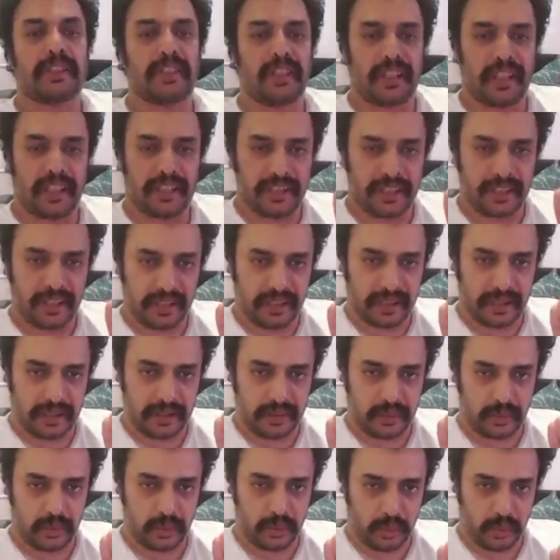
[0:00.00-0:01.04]
మంచి రాజకీయాలుగా
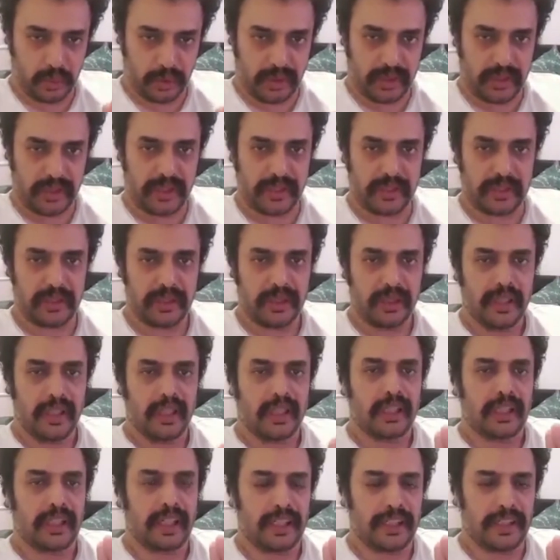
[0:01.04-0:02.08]
చూడండి
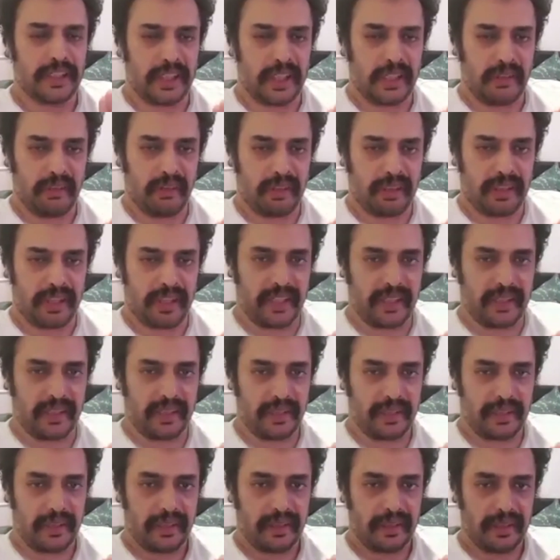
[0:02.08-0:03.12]
రాజకీయం అంటే
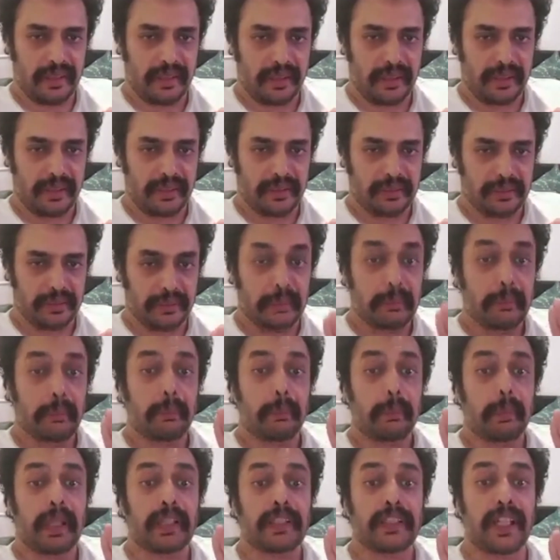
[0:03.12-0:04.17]

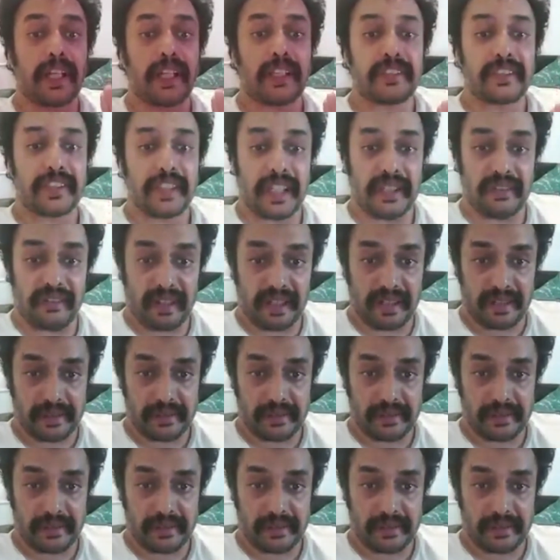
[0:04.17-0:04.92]
ప్రజాసేవ